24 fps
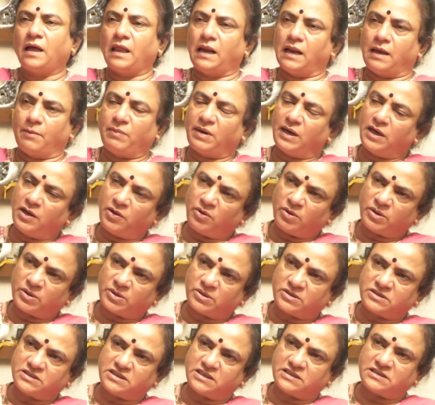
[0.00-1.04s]
అలా మళ్ళీ ఒక
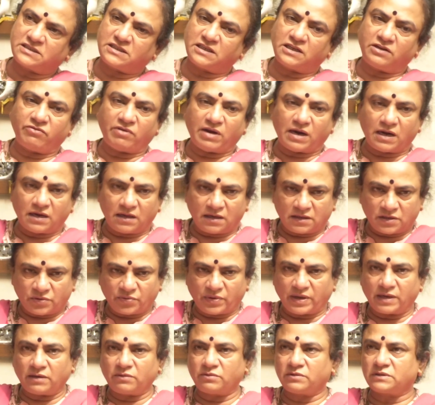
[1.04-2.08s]
రోజు చేస్తే ఇవాళ
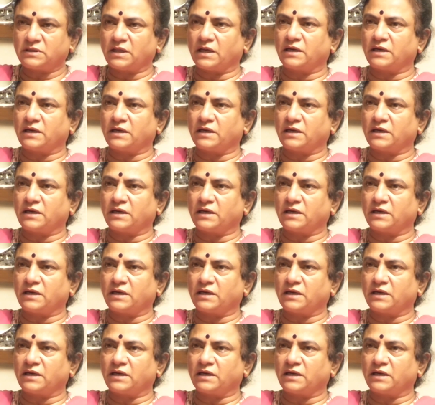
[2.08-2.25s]
ట్వెల్వ్